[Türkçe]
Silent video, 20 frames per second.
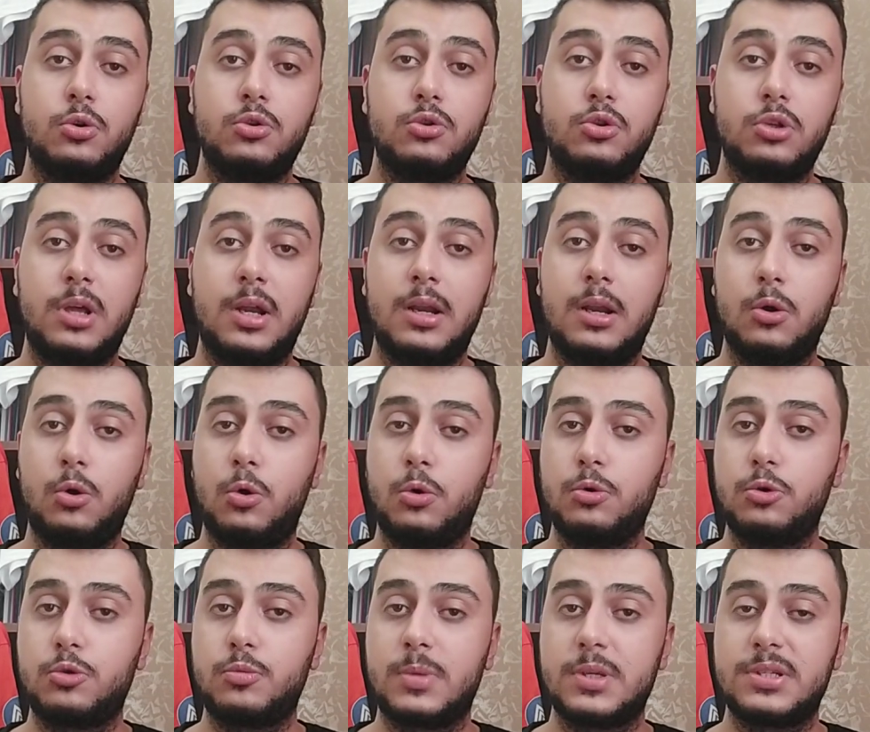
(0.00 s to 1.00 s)
oyuncularla
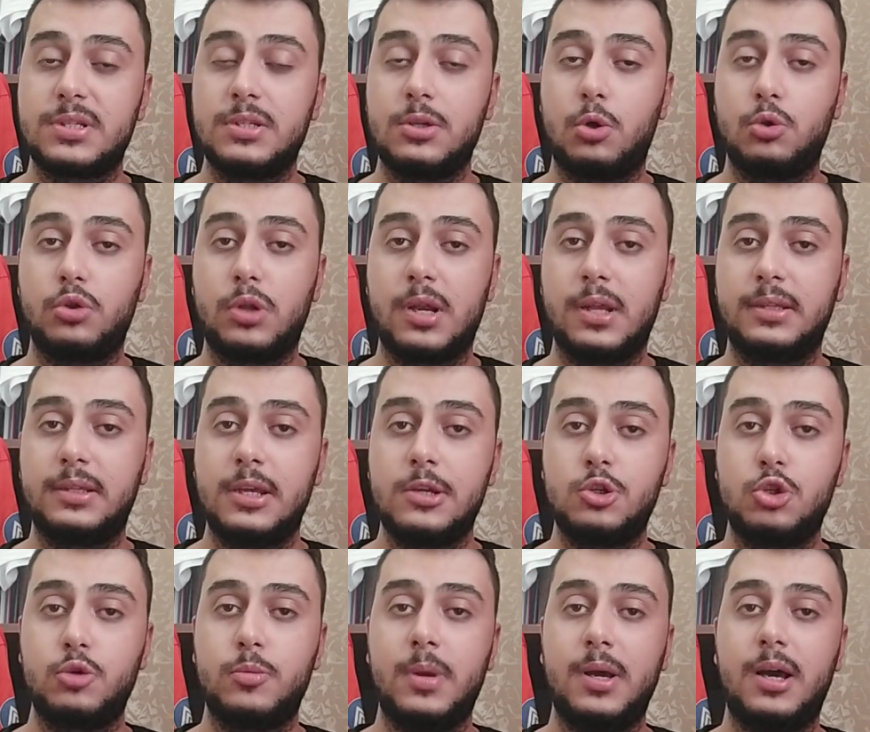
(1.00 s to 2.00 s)
konuşması, onlara
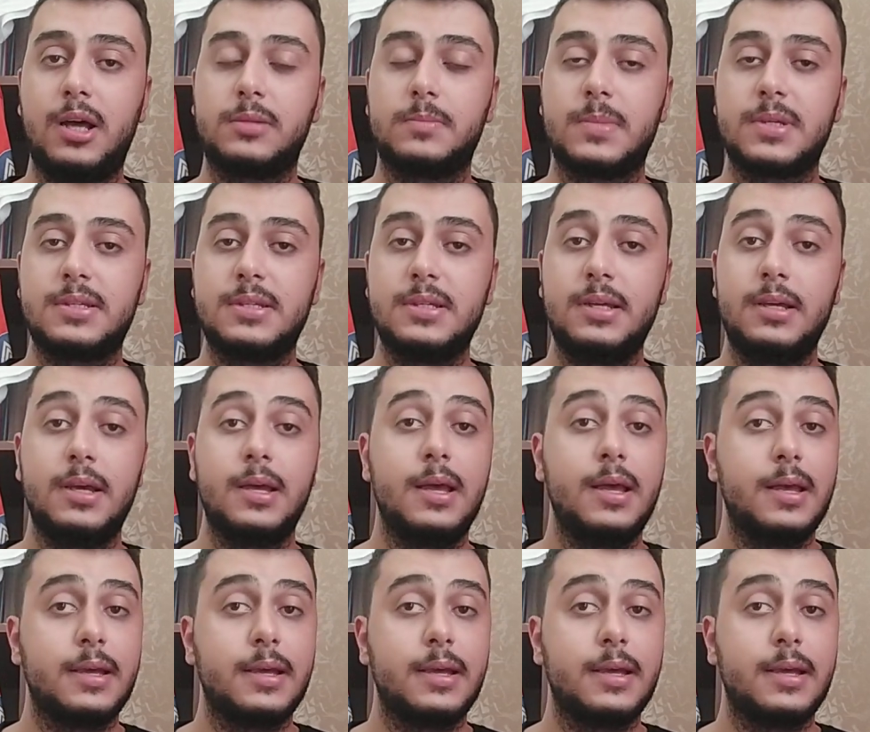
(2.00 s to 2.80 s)
tecrübe katması